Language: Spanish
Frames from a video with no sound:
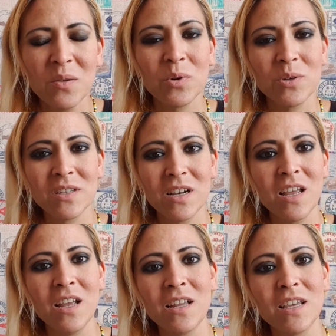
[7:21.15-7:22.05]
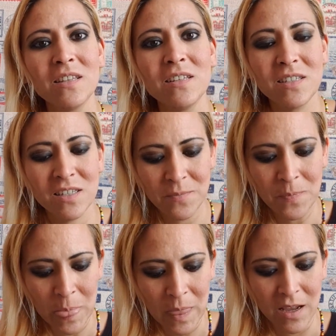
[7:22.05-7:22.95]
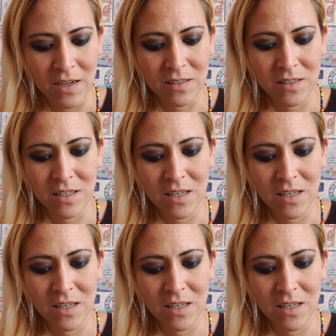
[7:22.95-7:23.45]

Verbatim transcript: pero es el, que dice este,